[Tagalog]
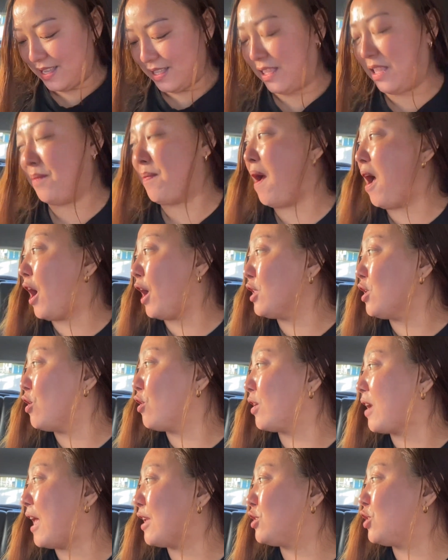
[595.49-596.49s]
Diba?
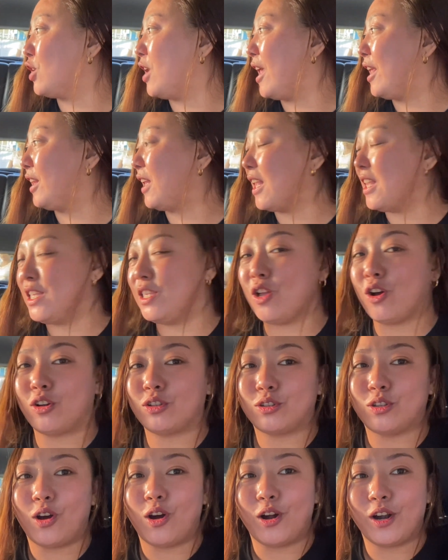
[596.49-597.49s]
Kinongratulate ka ni
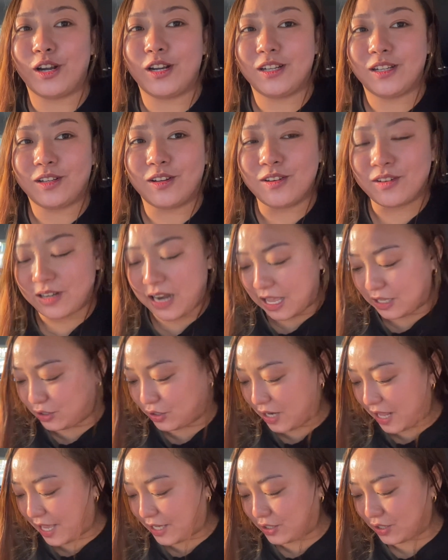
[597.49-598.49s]
Doktor.
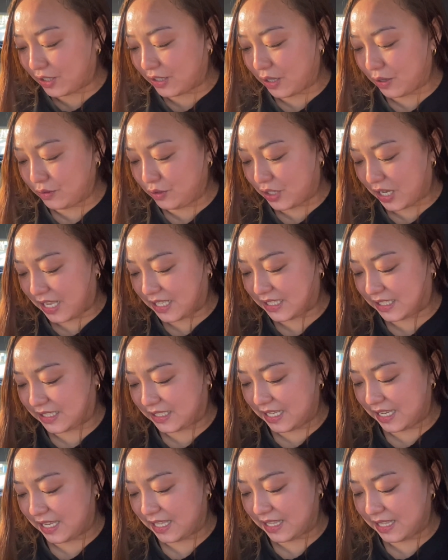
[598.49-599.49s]
Congratulations daw,
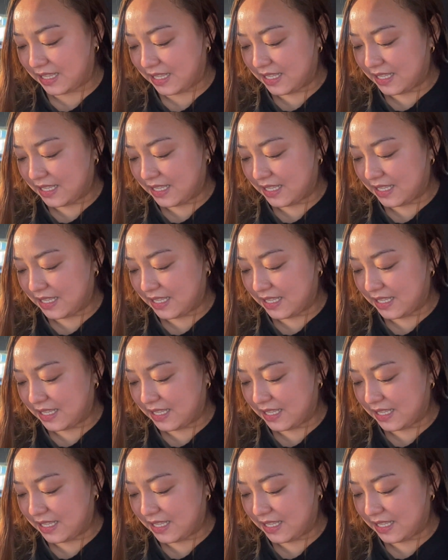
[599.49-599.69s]
Justin.